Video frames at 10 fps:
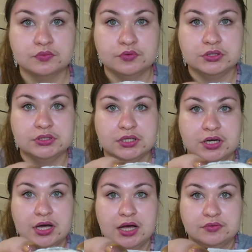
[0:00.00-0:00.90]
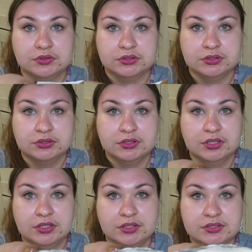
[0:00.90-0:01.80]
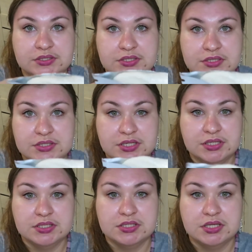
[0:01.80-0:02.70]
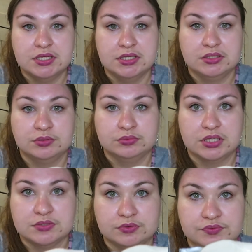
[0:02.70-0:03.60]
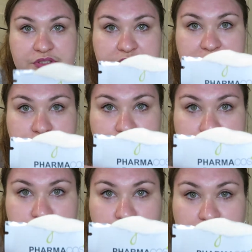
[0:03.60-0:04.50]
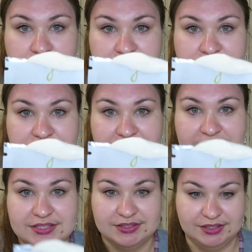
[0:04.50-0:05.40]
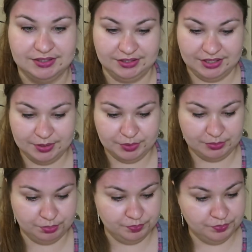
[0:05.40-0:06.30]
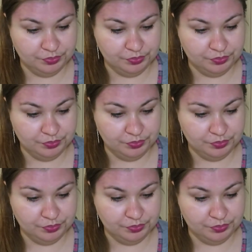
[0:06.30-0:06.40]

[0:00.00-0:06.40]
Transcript: Вот такая вот консистенция. Это у нас, вон, видите, уже все вылазит. Она такая прям